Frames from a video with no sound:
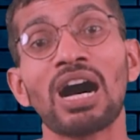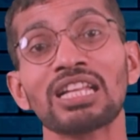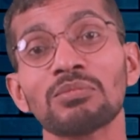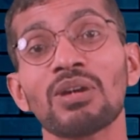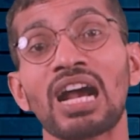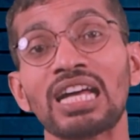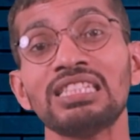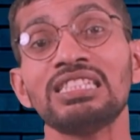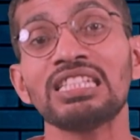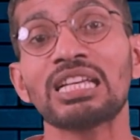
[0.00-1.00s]
महात्मा
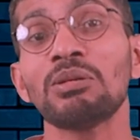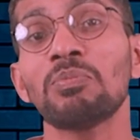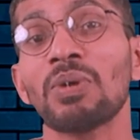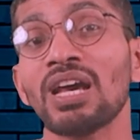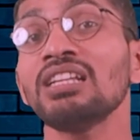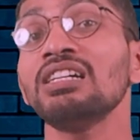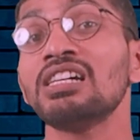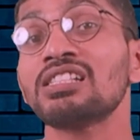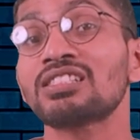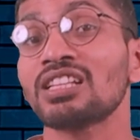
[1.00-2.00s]
गांधी जी के भी पैर
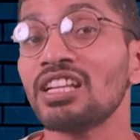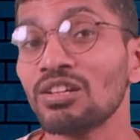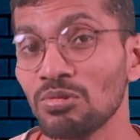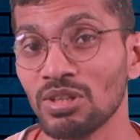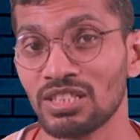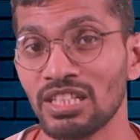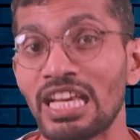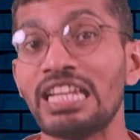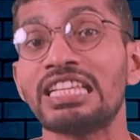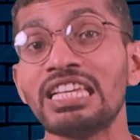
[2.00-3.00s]
सने हुए थे
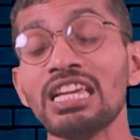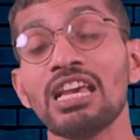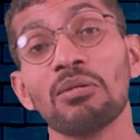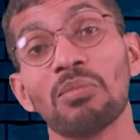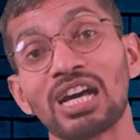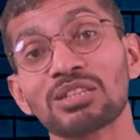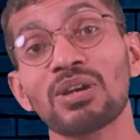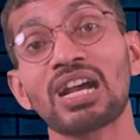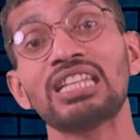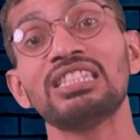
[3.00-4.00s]
यानी कि
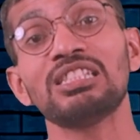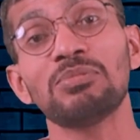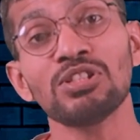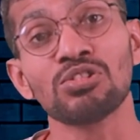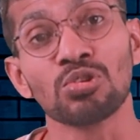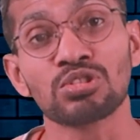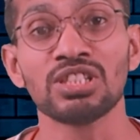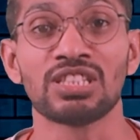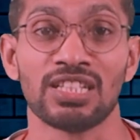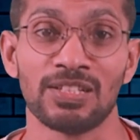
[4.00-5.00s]
महात्मा गांधी जी भी
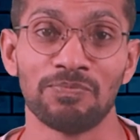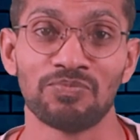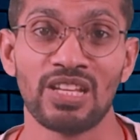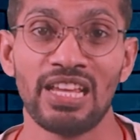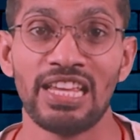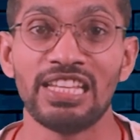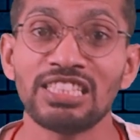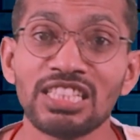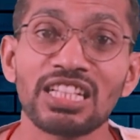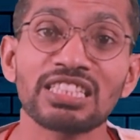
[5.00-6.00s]
दोषी थे
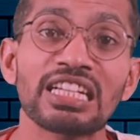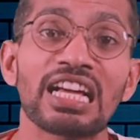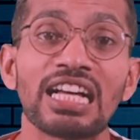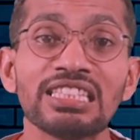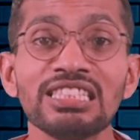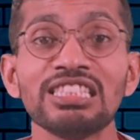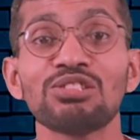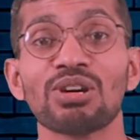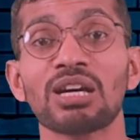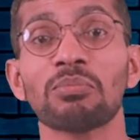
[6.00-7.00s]
इसी तरह से गांधी जी
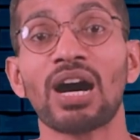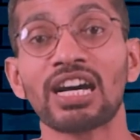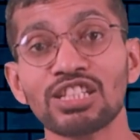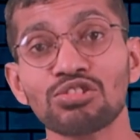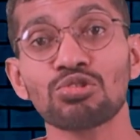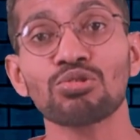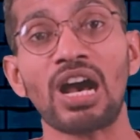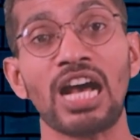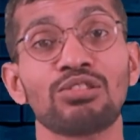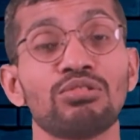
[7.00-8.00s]
द्वारा भारत छोड़ो
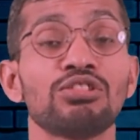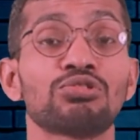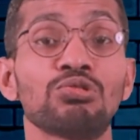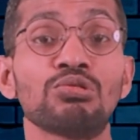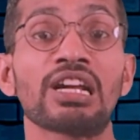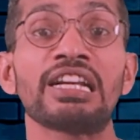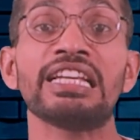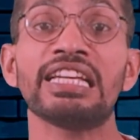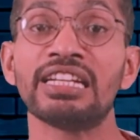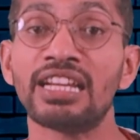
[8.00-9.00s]
आंदोलन शुरू करने
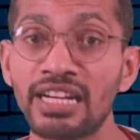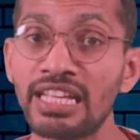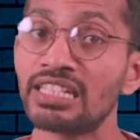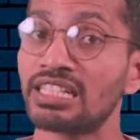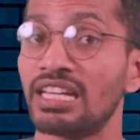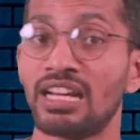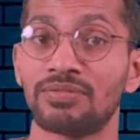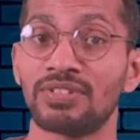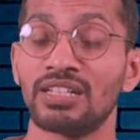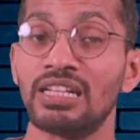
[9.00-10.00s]
के निर्णय के खिलाफ